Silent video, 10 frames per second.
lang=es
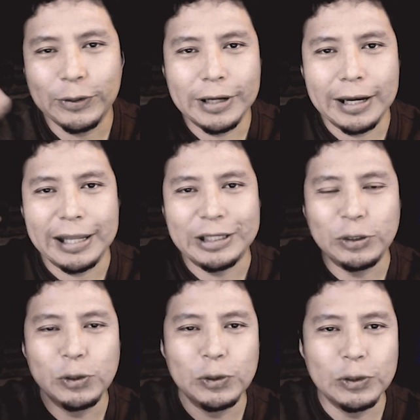Con las
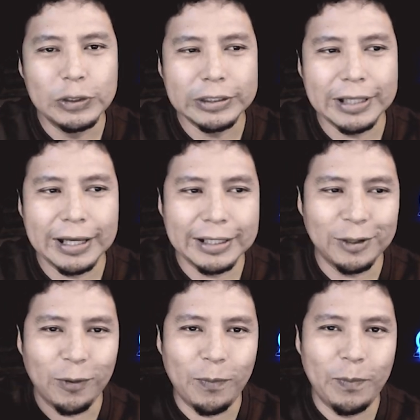lechuzas,
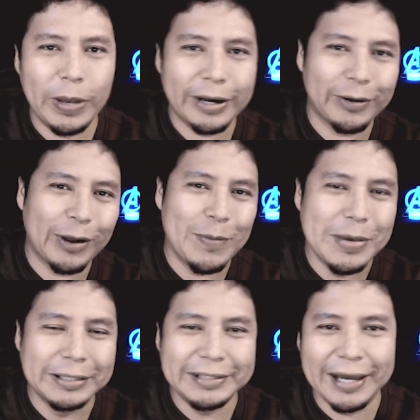los perros que
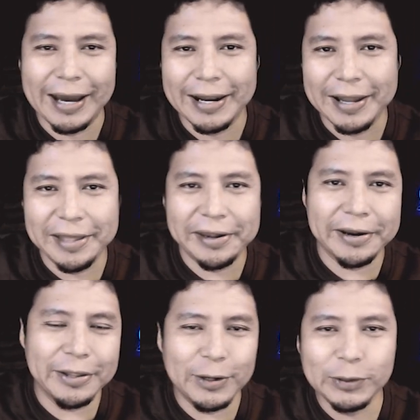comienzan a
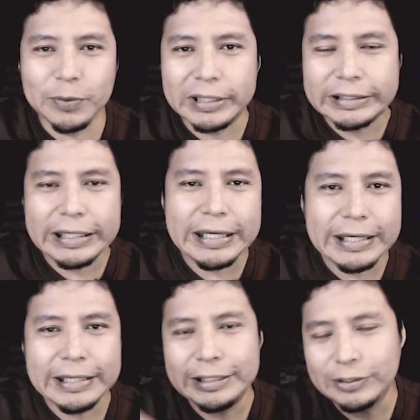ladrar de los
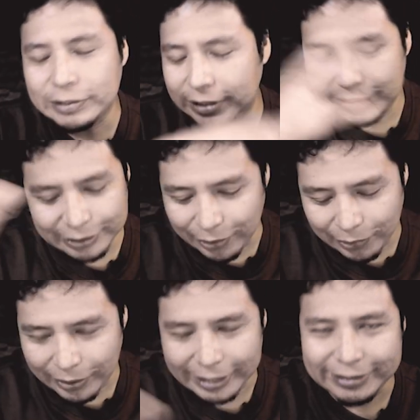vecinos y
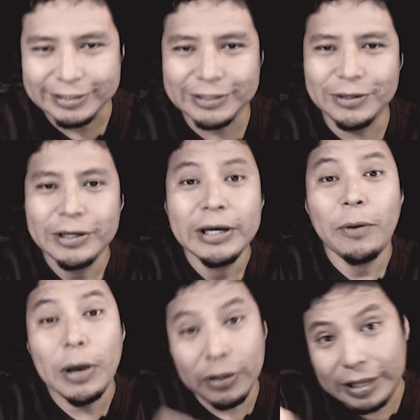todo eso, ¿no?
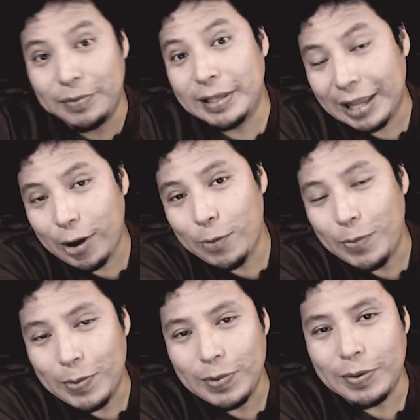Bueno, también tengo
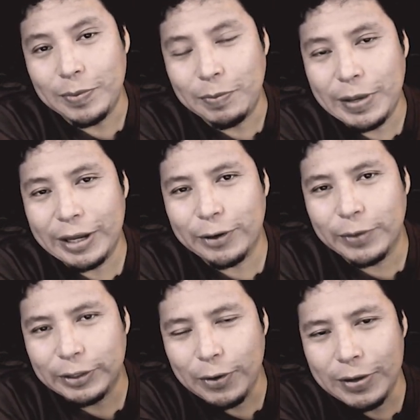mi, perro
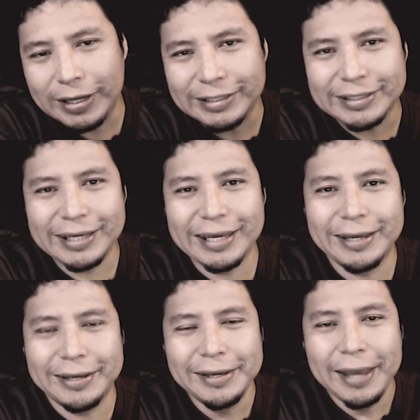Beethoven,
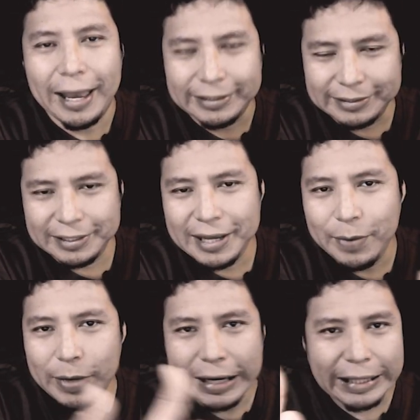que así se
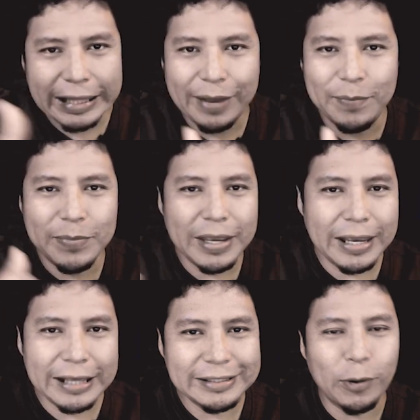llama, que
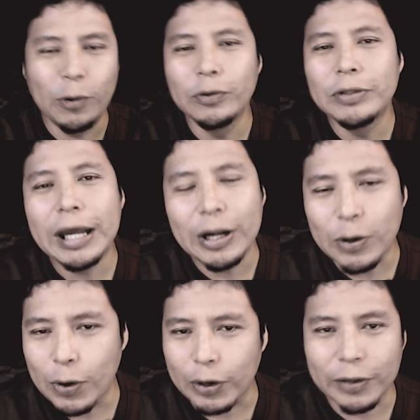también se une al
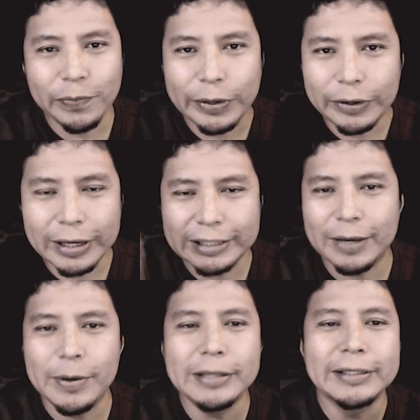coro. Espero que
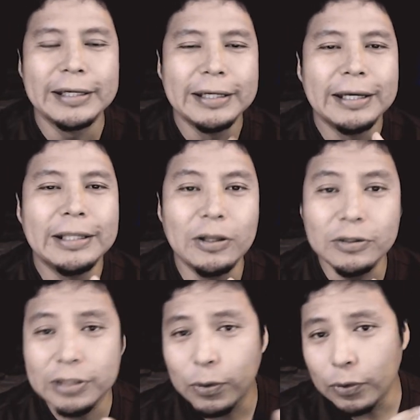esta vez
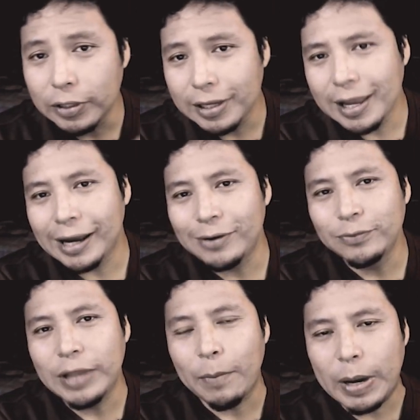no se una y haga
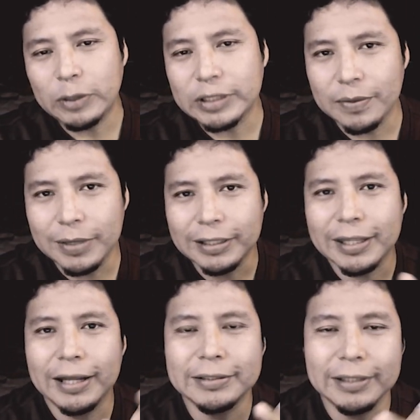una pausa
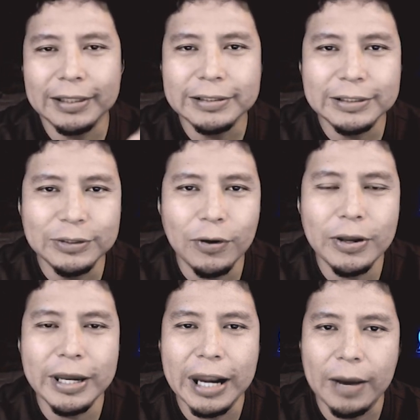mientras
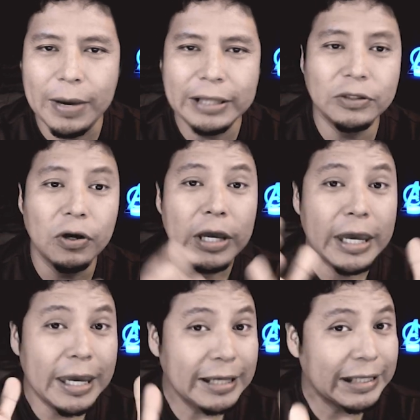estoy grabando
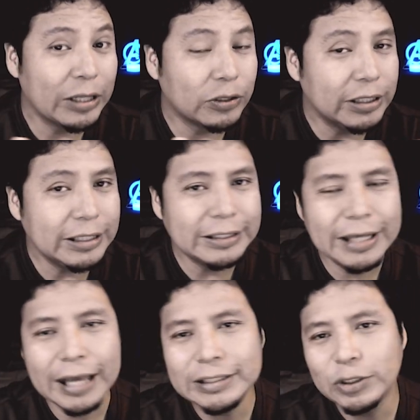esta
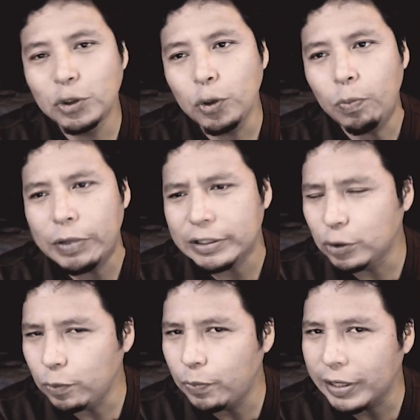noticia súper,
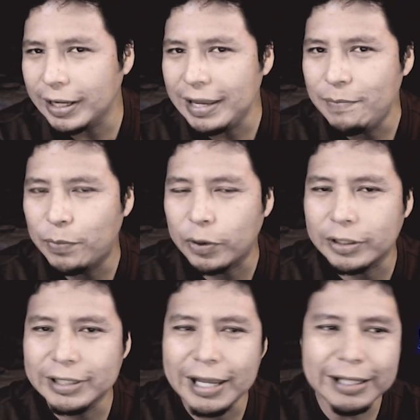súper
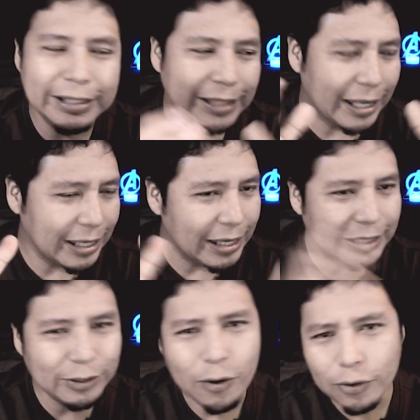importante y
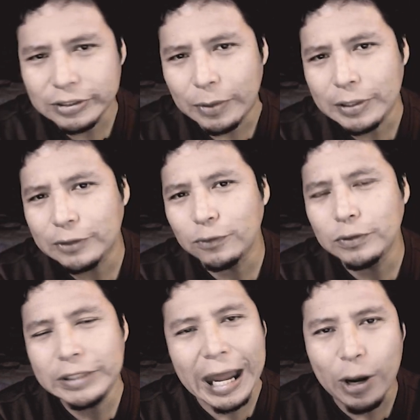todo se ha vuelto
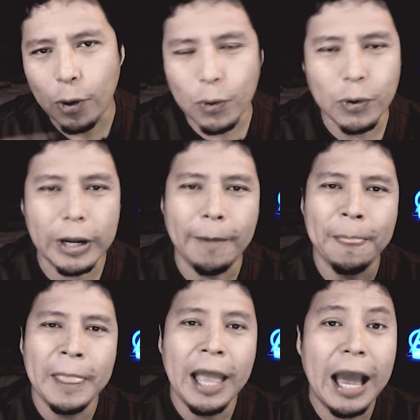una locura.
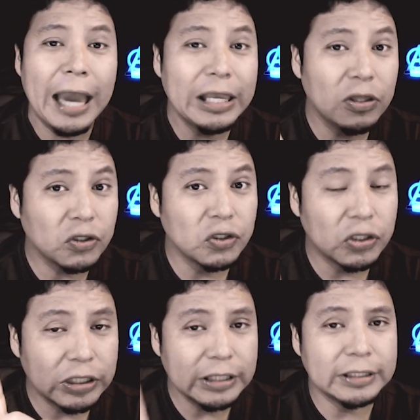Hay dos
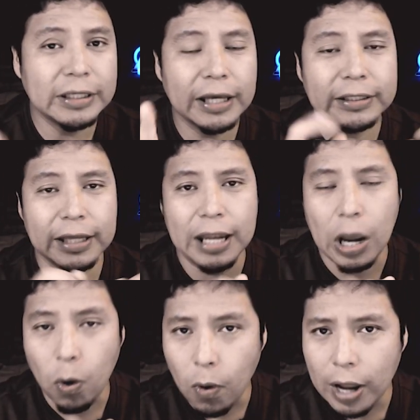noticias en
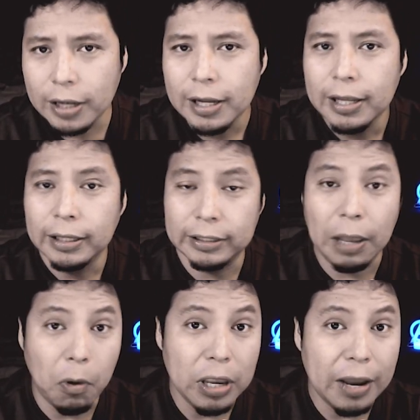la cual
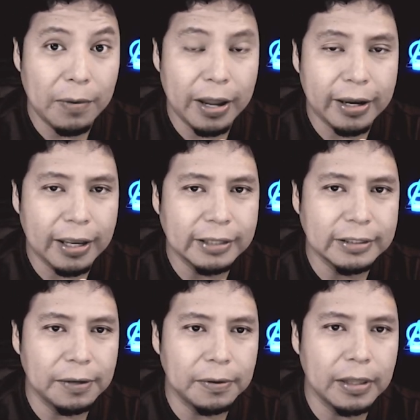te voy a hablar en
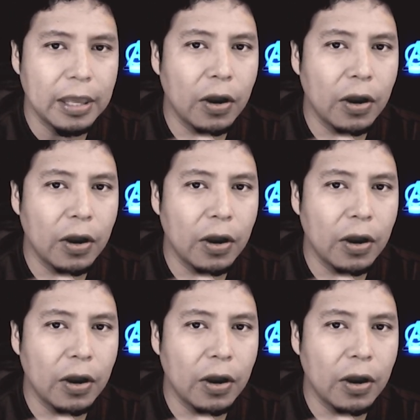este video.